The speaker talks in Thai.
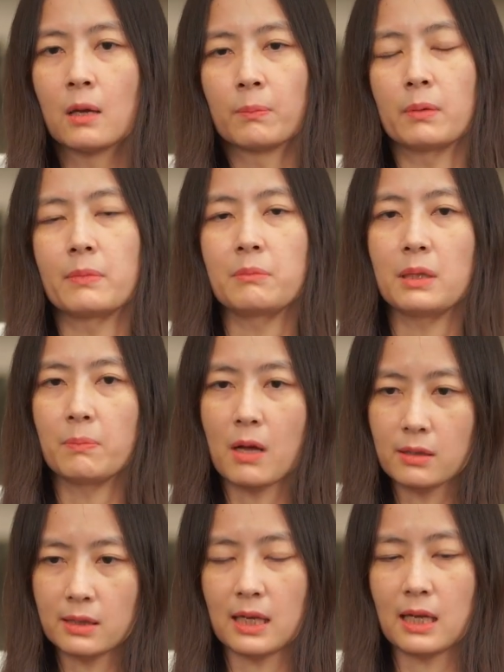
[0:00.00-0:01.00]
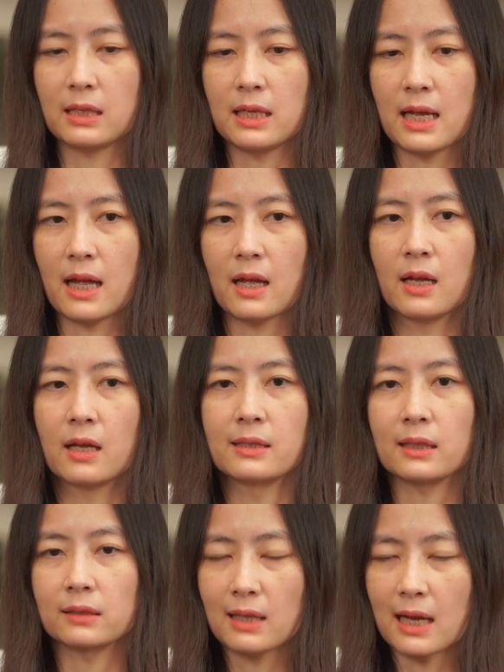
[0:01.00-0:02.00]
เพราะมันมีบล็อกเชนเนี่ย
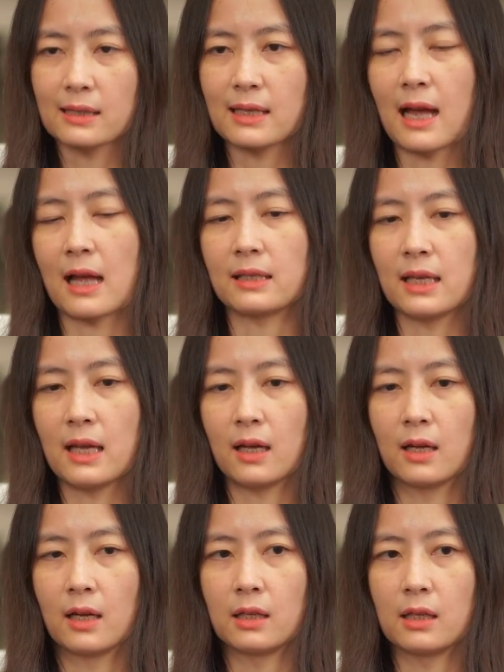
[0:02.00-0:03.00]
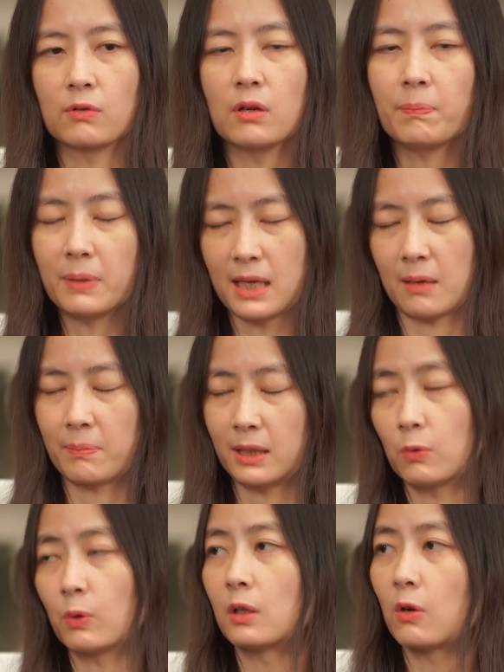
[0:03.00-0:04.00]
จากตราสารเนี่ยเราก็เปลี่ยนเป็
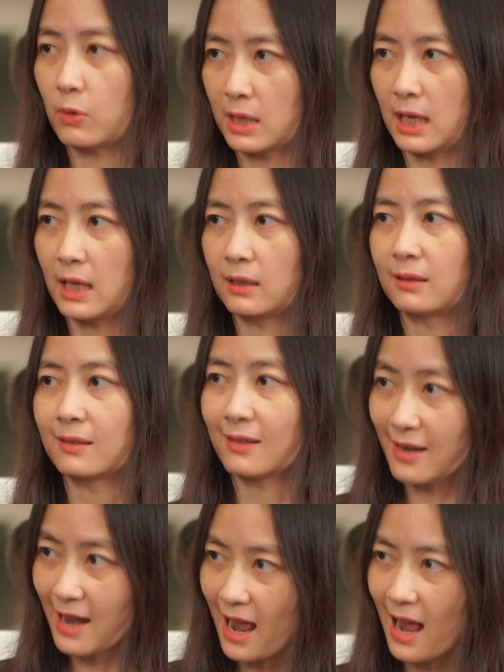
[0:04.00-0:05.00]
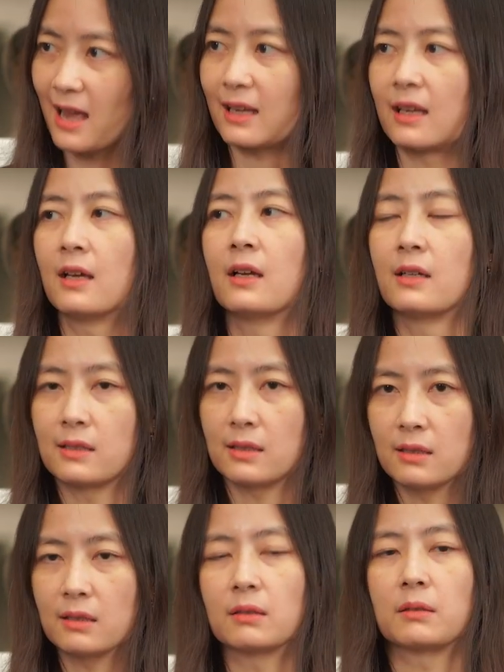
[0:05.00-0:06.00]
นตัวโทเค็นก็ได้
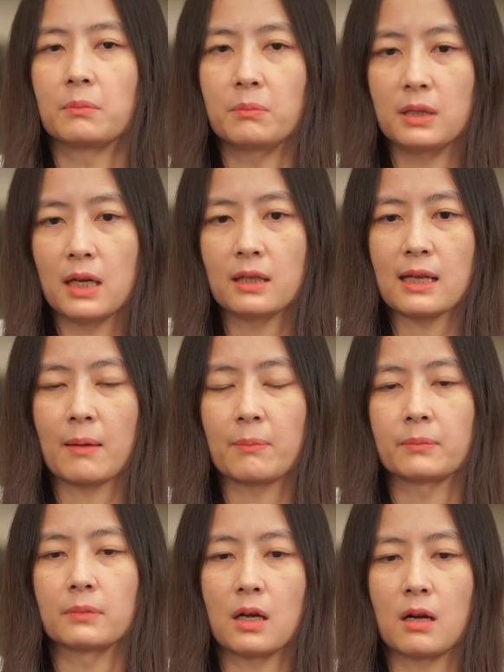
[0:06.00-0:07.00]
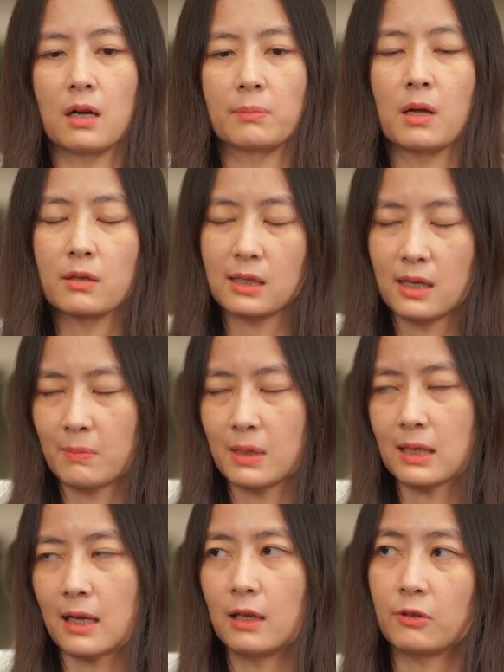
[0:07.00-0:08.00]
ซึ่งเมื่อนำบล็อกเชน
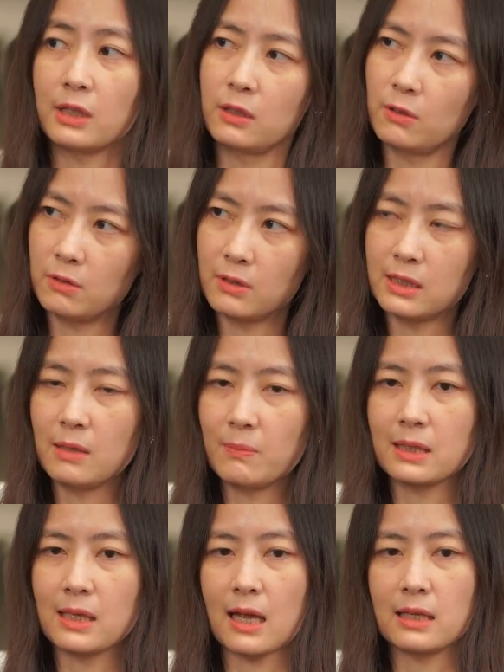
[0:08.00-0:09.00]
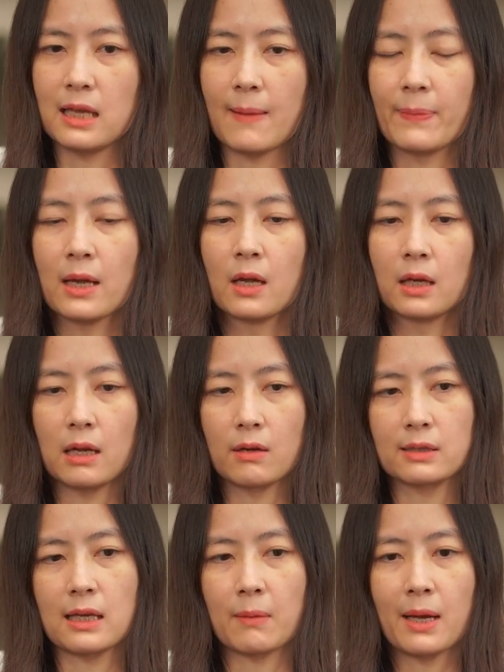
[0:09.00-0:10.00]
มาใช้หรือเทคโนโลยีมาใช้เนี่ย เรา
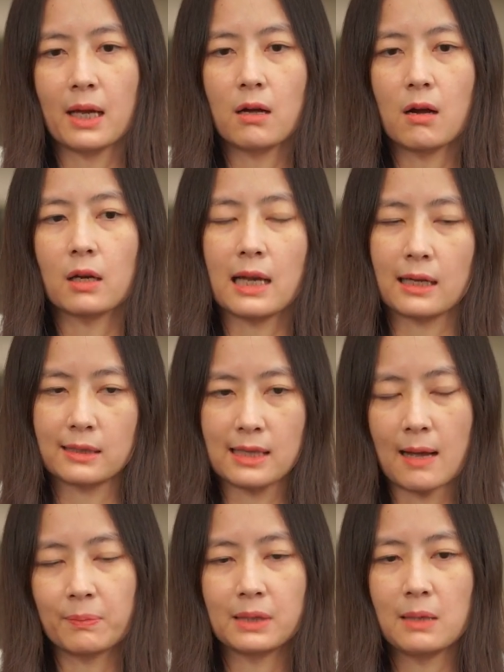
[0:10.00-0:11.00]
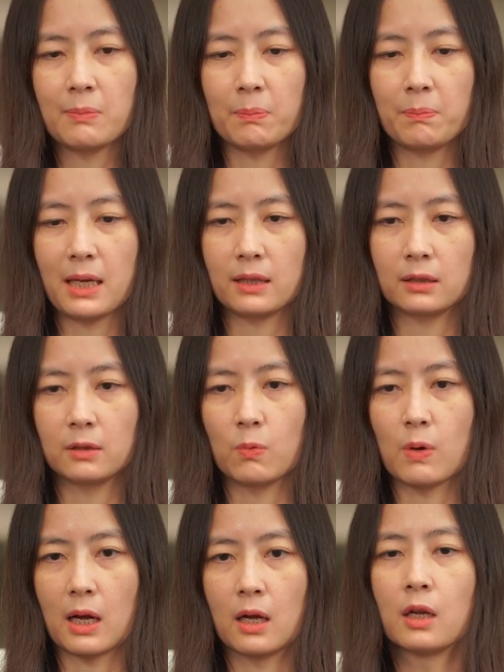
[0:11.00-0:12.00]
สามารถออกหลักทรัพย์ที่มันเป็น
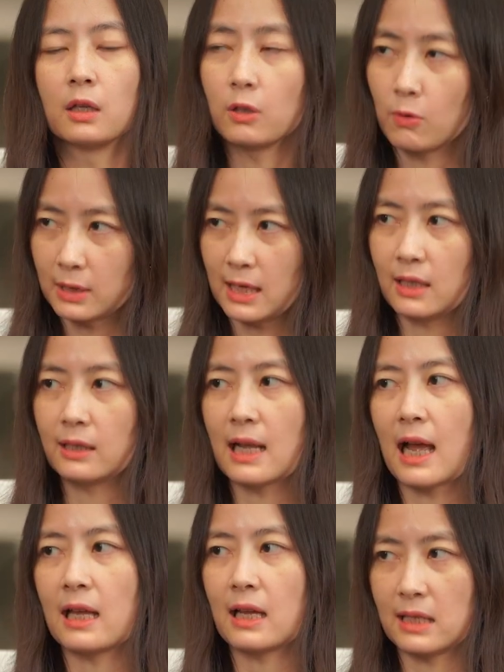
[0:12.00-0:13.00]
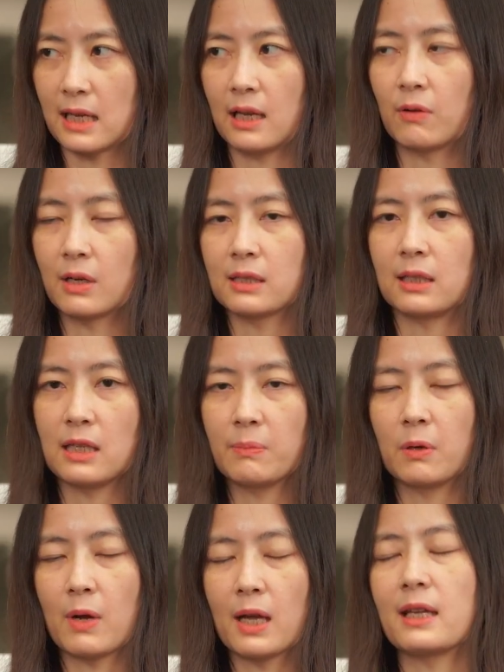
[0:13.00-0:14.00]
ตัวโทเค็นได้อันนี้เราก็จะเรียก
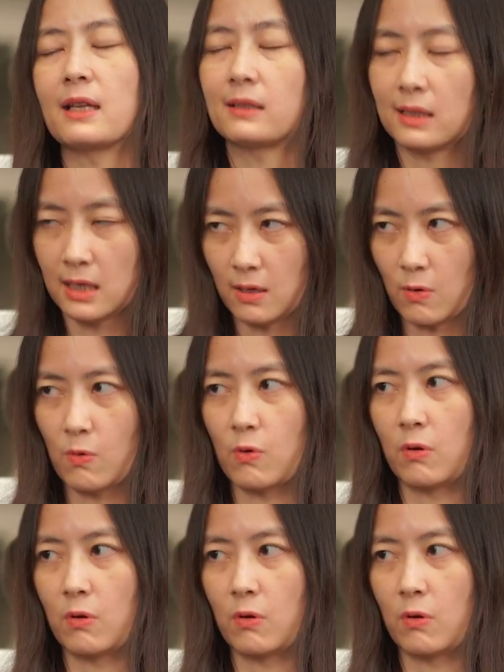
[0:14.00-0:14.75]
มันว่า STO